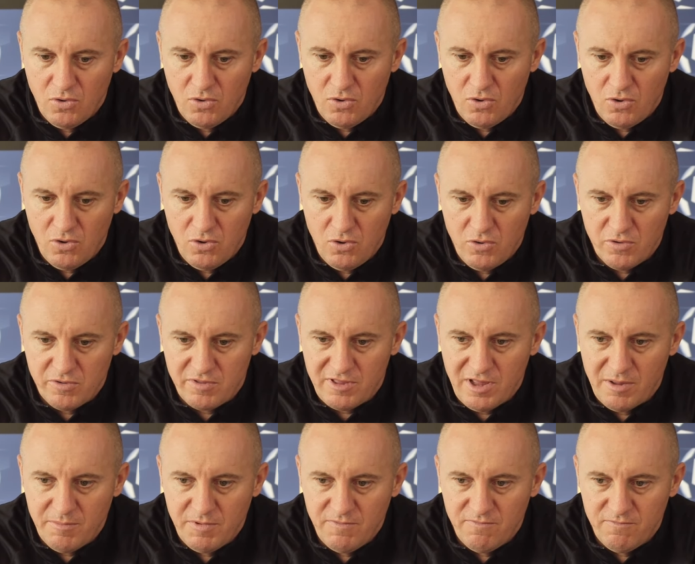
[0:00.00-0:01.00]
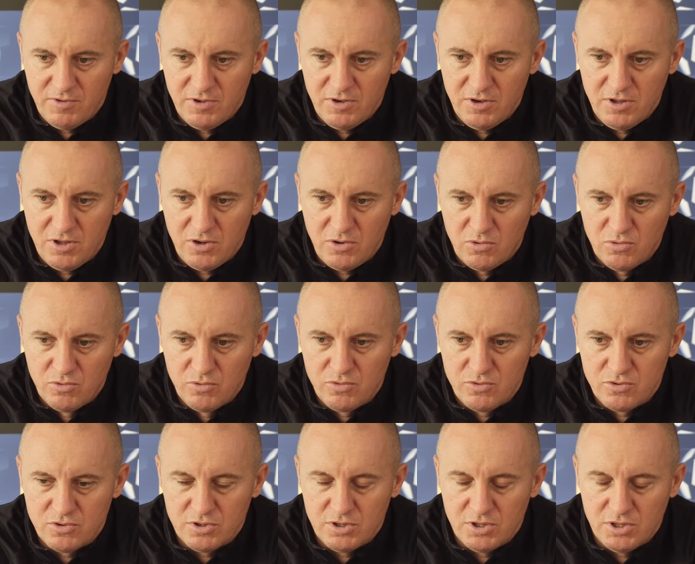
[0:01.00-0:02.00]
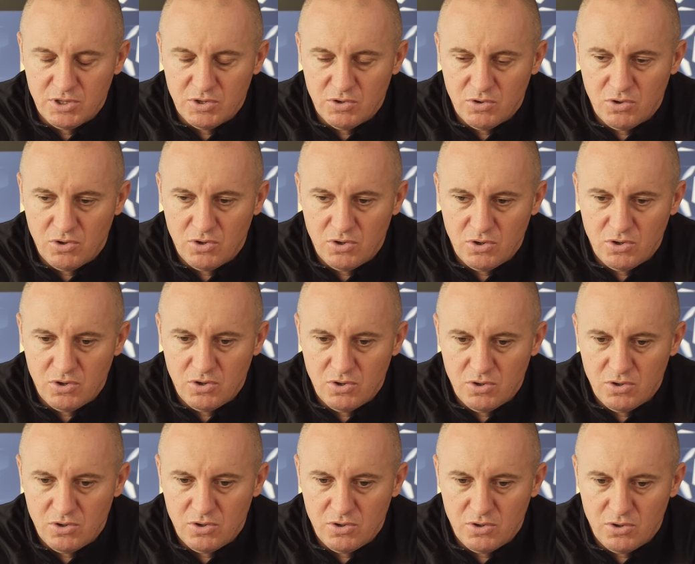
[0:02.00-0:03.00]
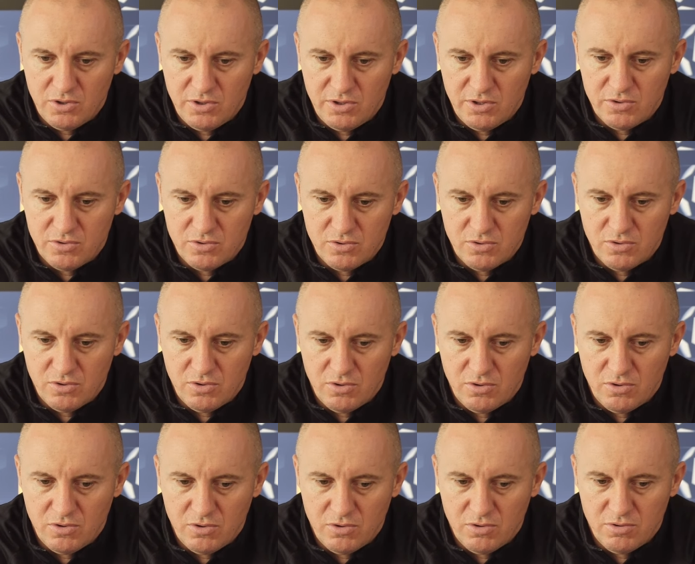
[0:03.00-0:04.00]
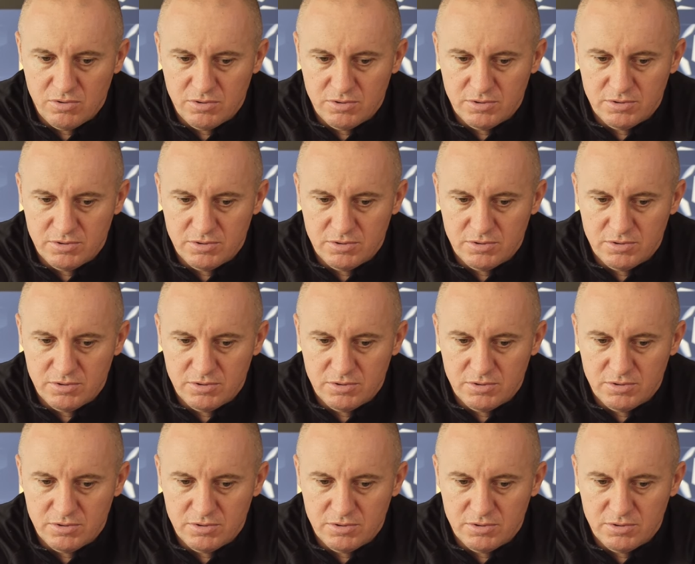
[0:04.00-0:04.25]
o, o samym winniku, czy o, o też o